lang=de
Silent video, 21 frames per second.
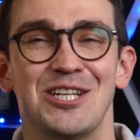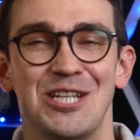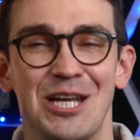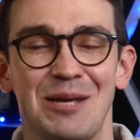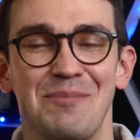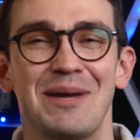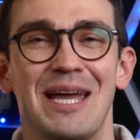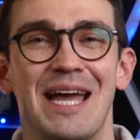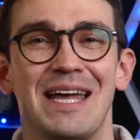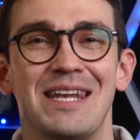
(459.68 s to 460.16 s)

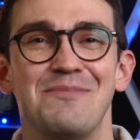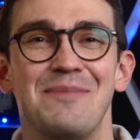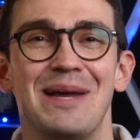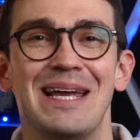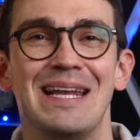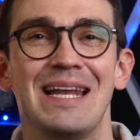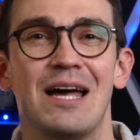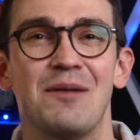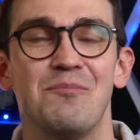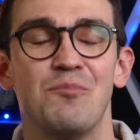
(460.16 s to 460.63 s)
Schick mir gerne
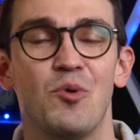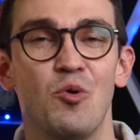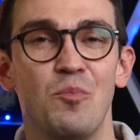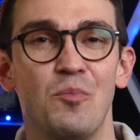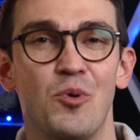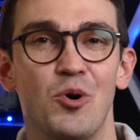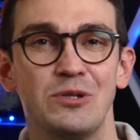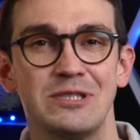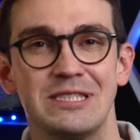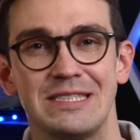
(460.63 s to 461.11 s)
Mail an
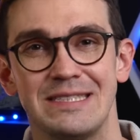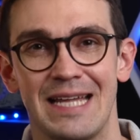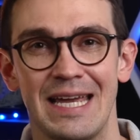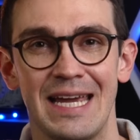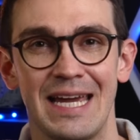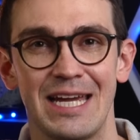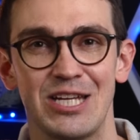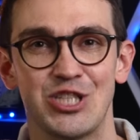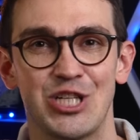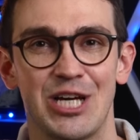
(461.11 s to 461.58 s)

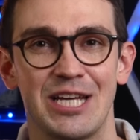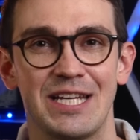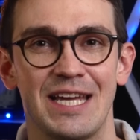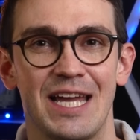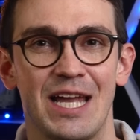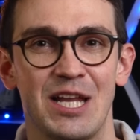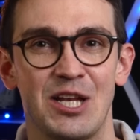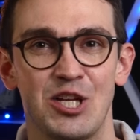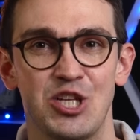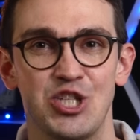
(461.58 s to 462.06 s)

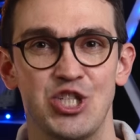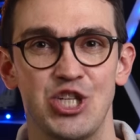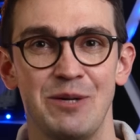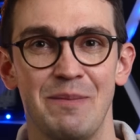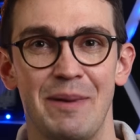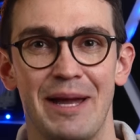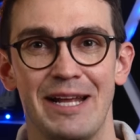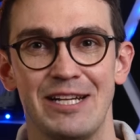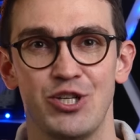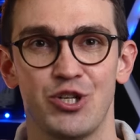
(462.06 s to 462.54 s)

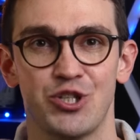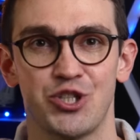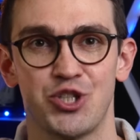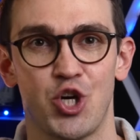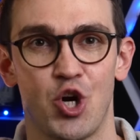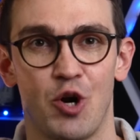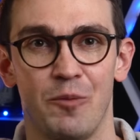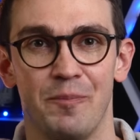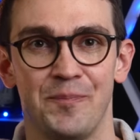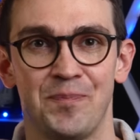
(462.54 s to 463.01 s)

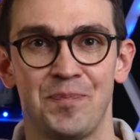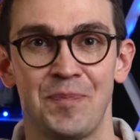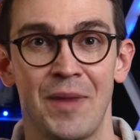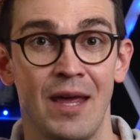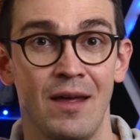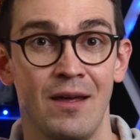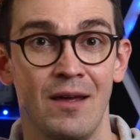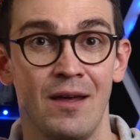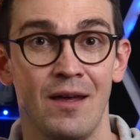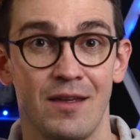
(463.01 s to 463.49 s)
mo.senkrechtstarter.gmail.com.
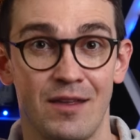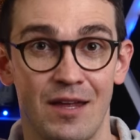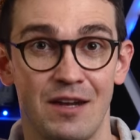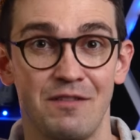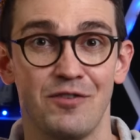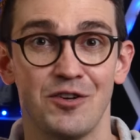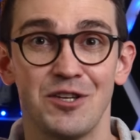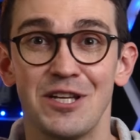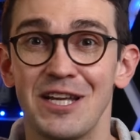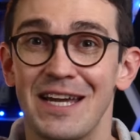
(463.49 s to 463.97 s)
Ich
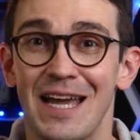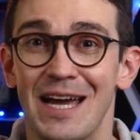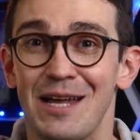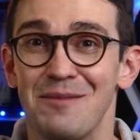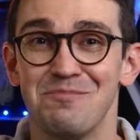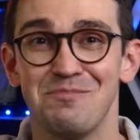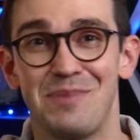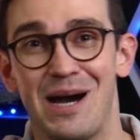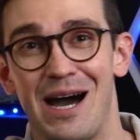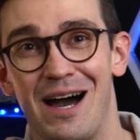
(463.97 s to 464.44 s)
hätte von dir
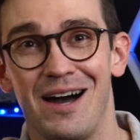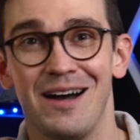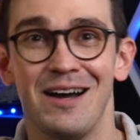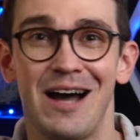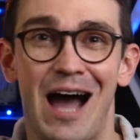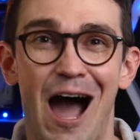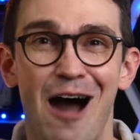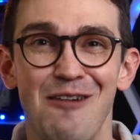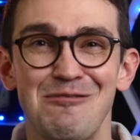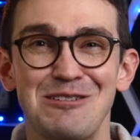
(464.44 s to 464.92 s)
gerne ein
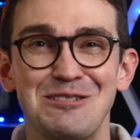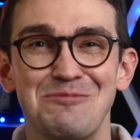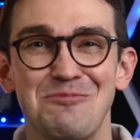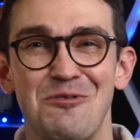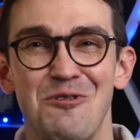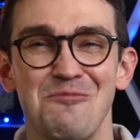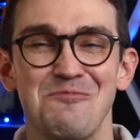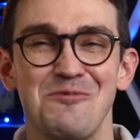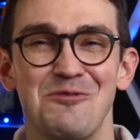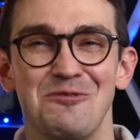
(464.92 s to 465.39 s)
paar
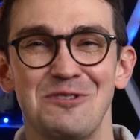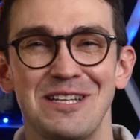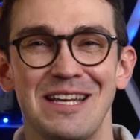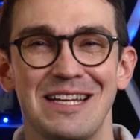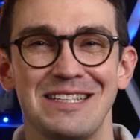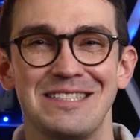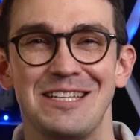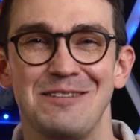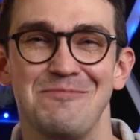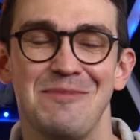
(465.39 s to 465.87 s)
Arbeitsproben und
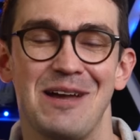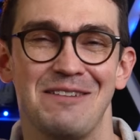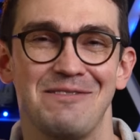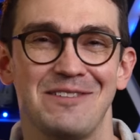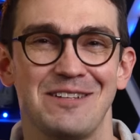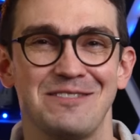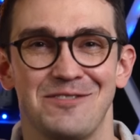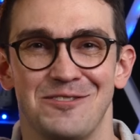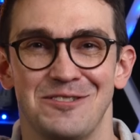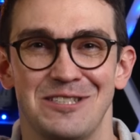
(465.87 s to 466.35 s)
erzähl mir
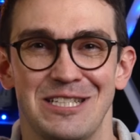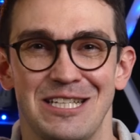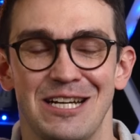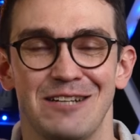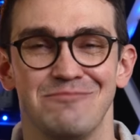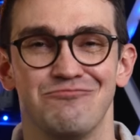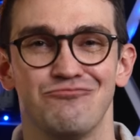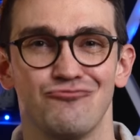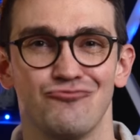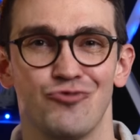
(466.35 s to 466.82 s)
etwas von
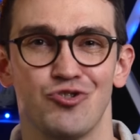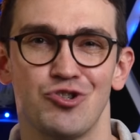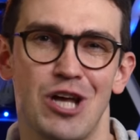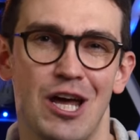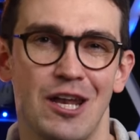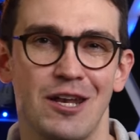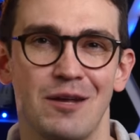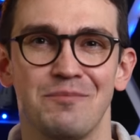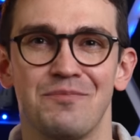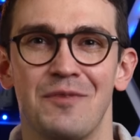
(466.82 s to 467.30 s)
dir.
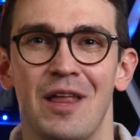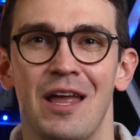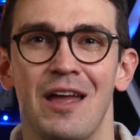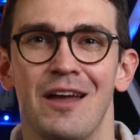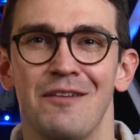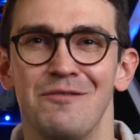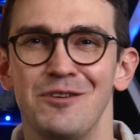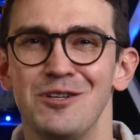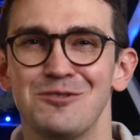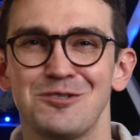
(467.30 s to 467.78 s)
Unter anderem,
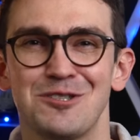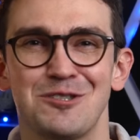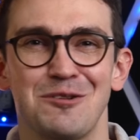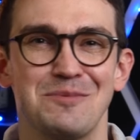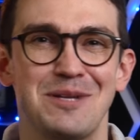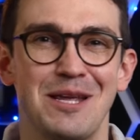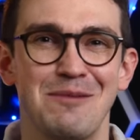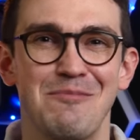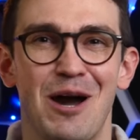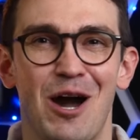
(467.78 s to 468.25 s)
wie du
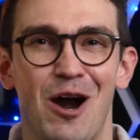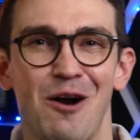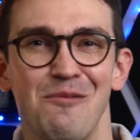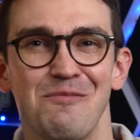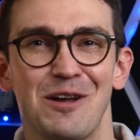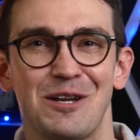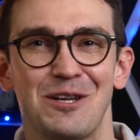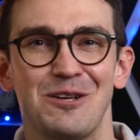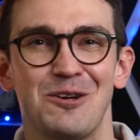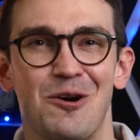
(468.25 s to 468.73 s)
zum Thema
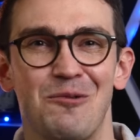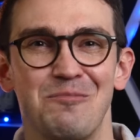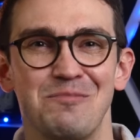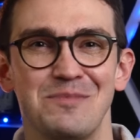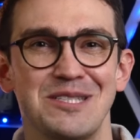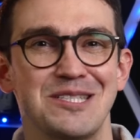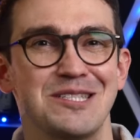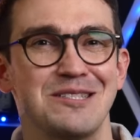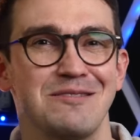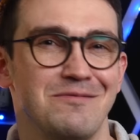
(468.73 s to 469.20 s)
Raumfahrt gekommen
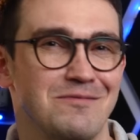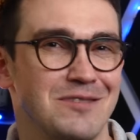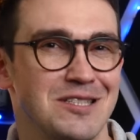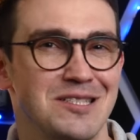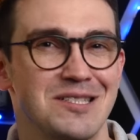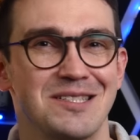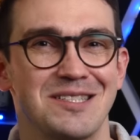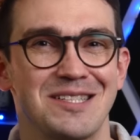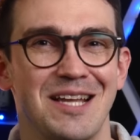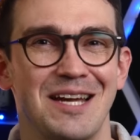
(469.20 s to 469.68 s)
bist,
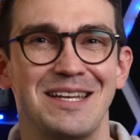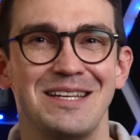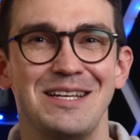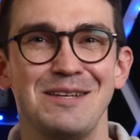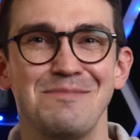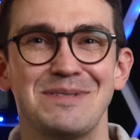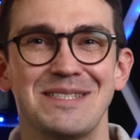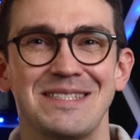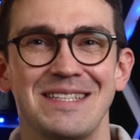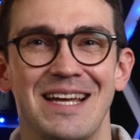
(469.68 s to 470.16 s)
was deine
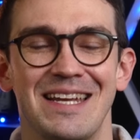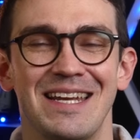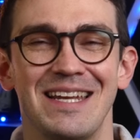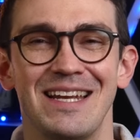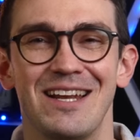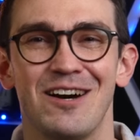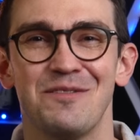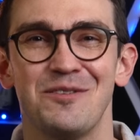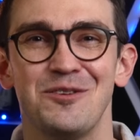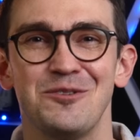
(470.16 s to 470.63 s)
liebsten
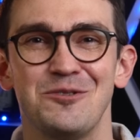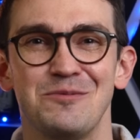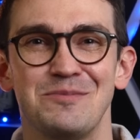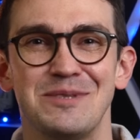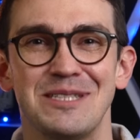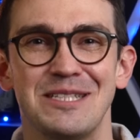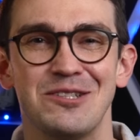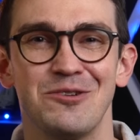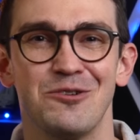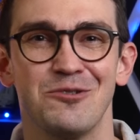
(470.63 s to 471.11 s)
Kanäle auf
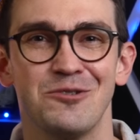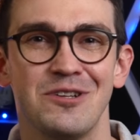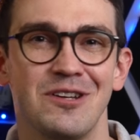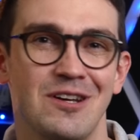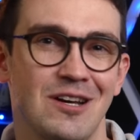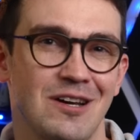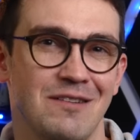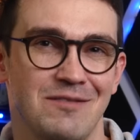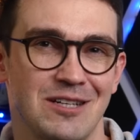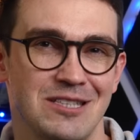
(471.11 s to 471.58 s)
YouTube sind und
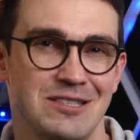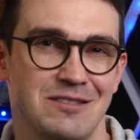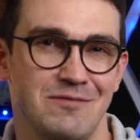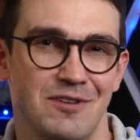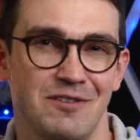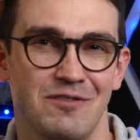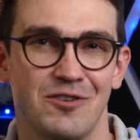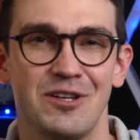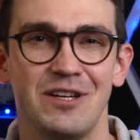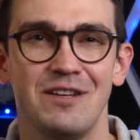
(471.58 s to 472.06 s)
was
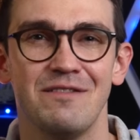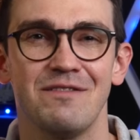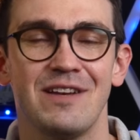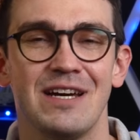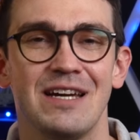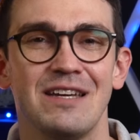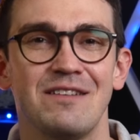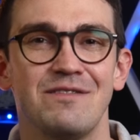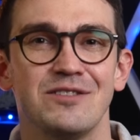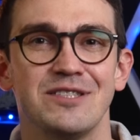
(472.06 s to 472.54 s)
wir von ihnen
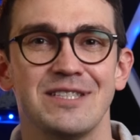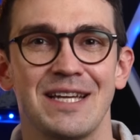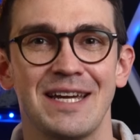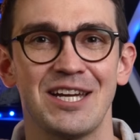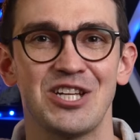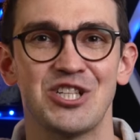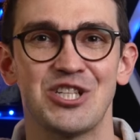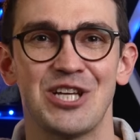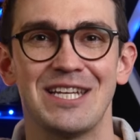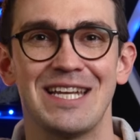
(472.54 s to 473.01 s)
vielleicht für
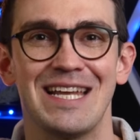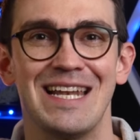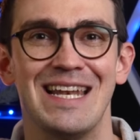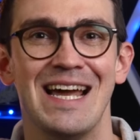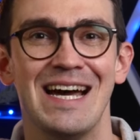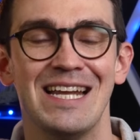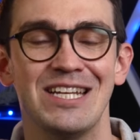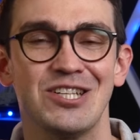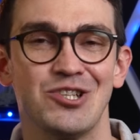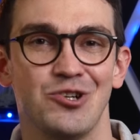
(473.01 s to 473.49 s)
Senkrechtstarter
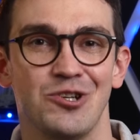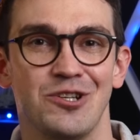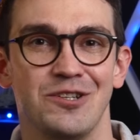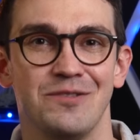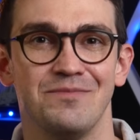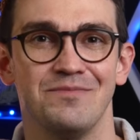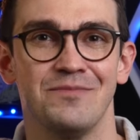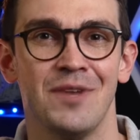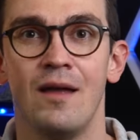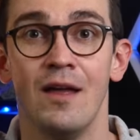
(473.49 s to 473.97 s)
lernen
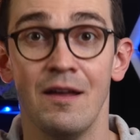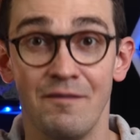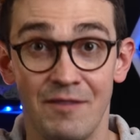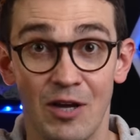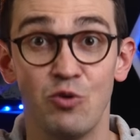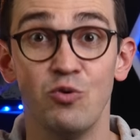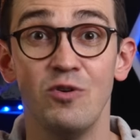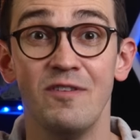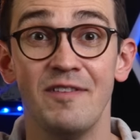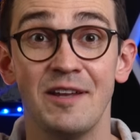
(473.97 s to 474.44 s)
könnten.
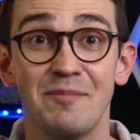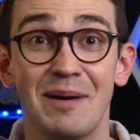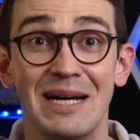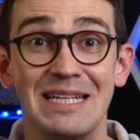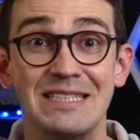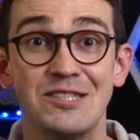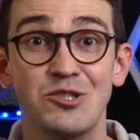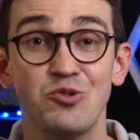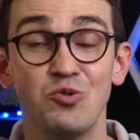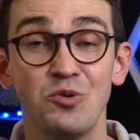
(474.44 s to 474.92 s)
Wäre cool, wenn du
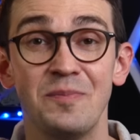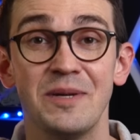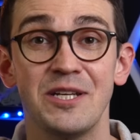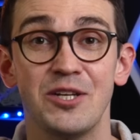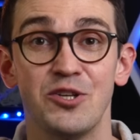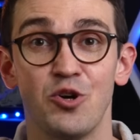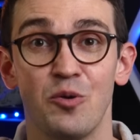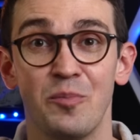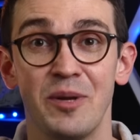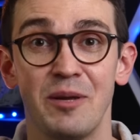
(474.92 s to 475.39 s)
bereits gut
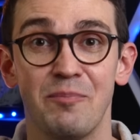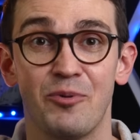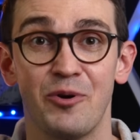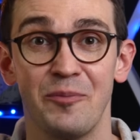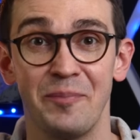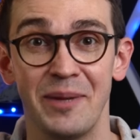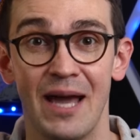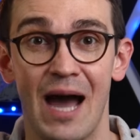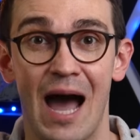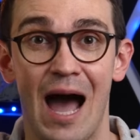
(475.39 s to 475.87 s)
mit Adobe
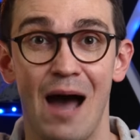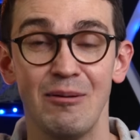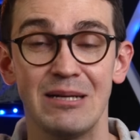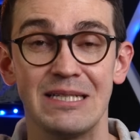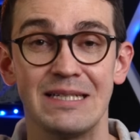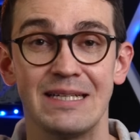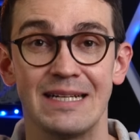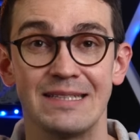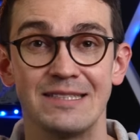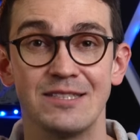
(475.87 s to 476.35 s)
Premiere
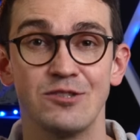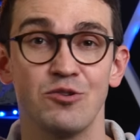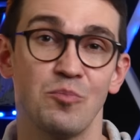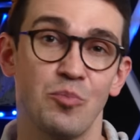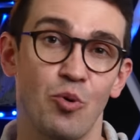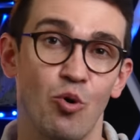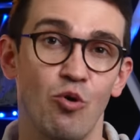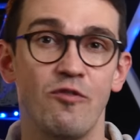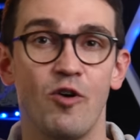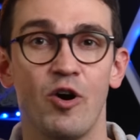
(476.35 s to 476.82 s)
arbeiten kannst
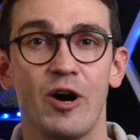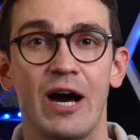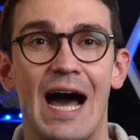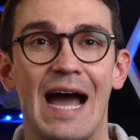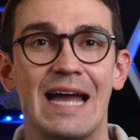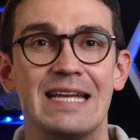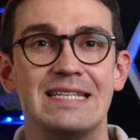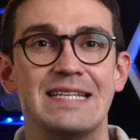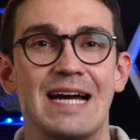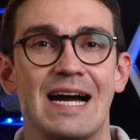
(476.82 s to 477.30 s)
und pro Woche
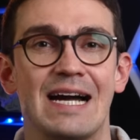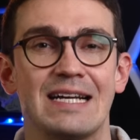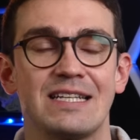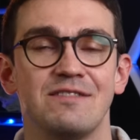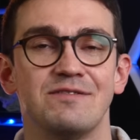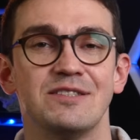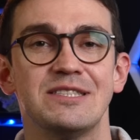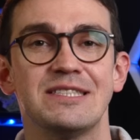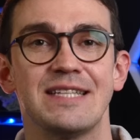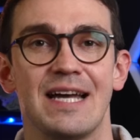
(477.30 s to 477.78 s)
einen Tag
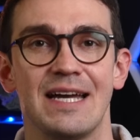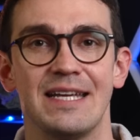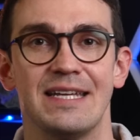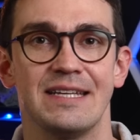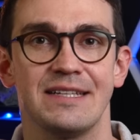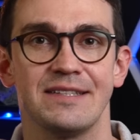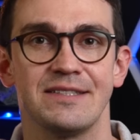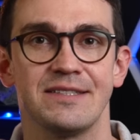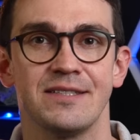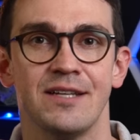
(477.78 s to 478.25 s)
dafür
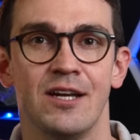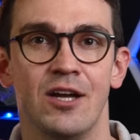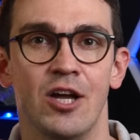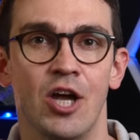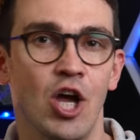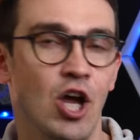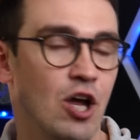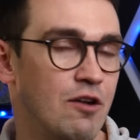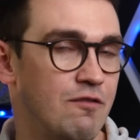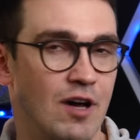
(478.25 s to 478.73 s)
Zeit hättest.
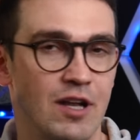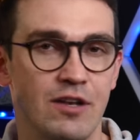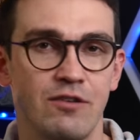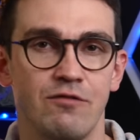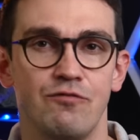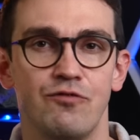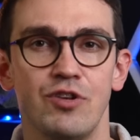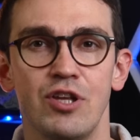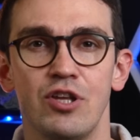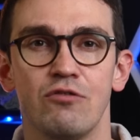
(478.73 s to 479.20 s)

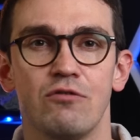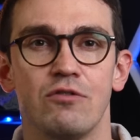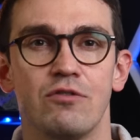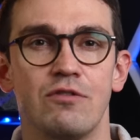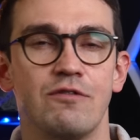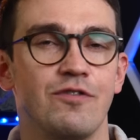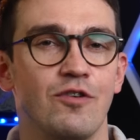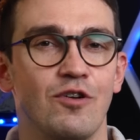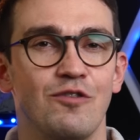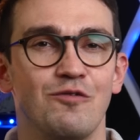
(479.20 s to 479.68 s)
Wann, wie
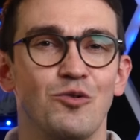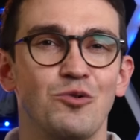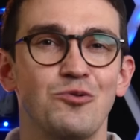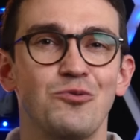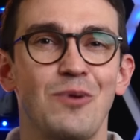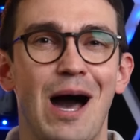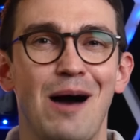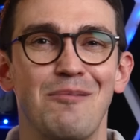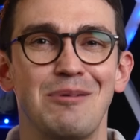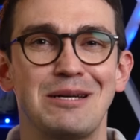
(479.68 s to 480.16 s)
und von wo
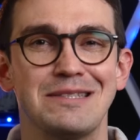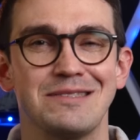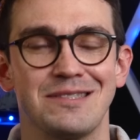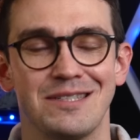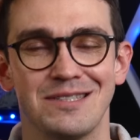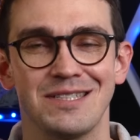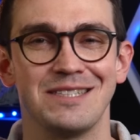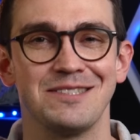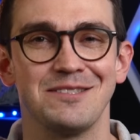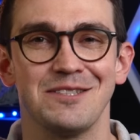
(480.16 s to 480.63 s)
du
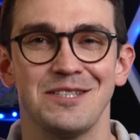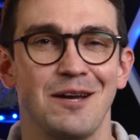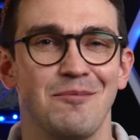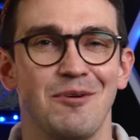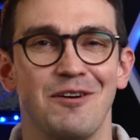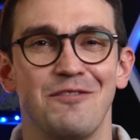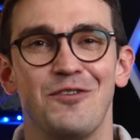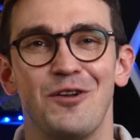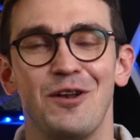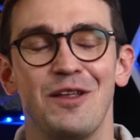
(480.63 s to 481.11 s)
arbeitest, das kannst du dir
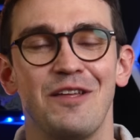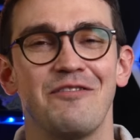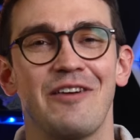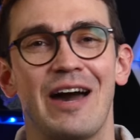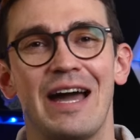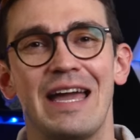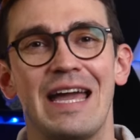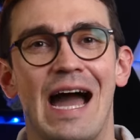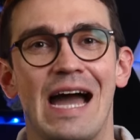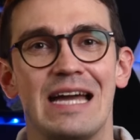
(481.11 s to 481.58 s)
aber völlig
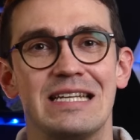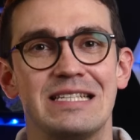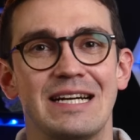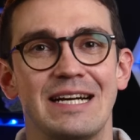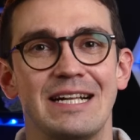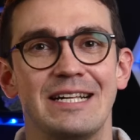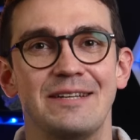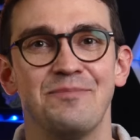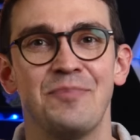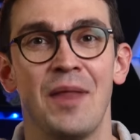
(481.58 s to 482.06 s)
frei
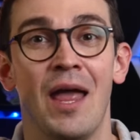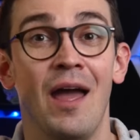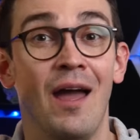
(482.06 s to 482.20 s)
einteilen.